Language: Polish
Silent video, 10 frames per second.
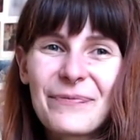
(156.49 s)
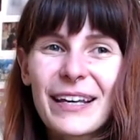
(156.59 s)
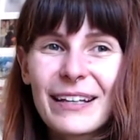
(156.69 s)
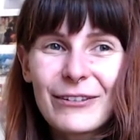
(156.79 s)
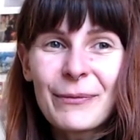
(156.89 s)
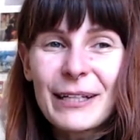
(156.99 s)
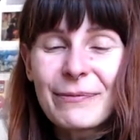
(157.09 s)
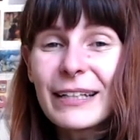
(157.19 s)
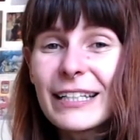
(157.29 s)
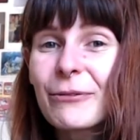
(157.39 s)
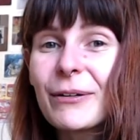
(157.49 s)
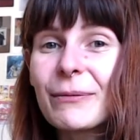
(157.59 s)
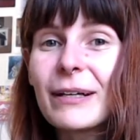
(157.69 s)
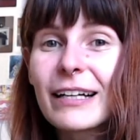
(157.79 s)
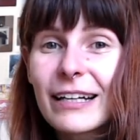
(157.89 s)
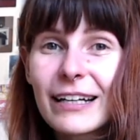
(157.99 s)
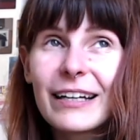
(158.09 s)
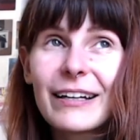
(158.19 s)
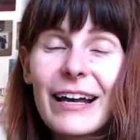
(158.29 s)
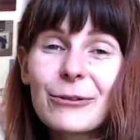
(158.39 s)
Tomasz Mann jest bowiem
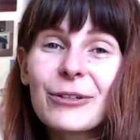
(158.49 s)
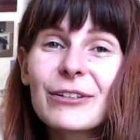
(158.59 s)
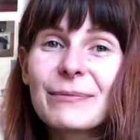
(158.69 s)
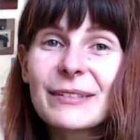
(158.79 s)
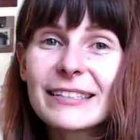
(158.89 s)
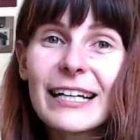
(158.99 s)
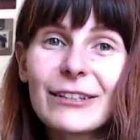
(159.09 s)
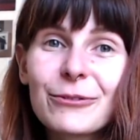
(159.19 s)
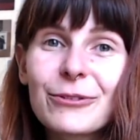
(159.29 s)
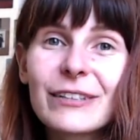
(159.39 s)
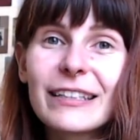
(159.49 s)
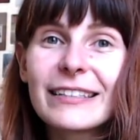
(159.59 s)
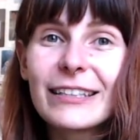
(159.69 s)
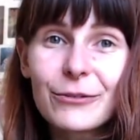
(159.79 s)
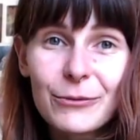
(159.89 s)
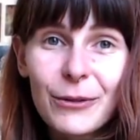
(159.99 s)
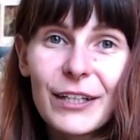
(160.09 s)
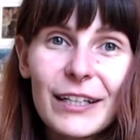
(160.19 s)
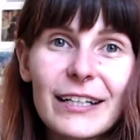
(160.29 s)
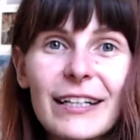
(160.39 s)
e, autorem cytatu, który jest jedną z
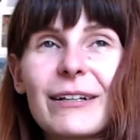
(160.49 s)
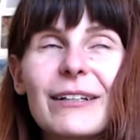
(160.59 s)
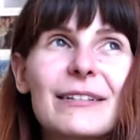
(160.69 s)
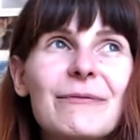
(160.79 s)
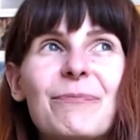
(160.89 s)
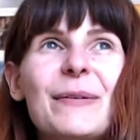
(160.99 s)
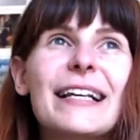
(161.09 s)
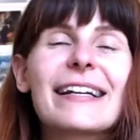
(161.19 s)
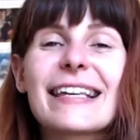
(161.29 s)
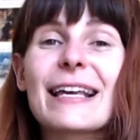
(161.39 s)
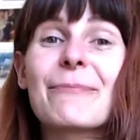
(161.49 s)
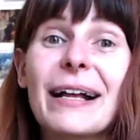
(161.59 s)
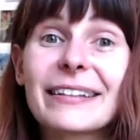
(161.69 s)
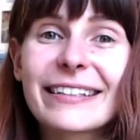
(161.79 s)
moich e, pisarskich mantr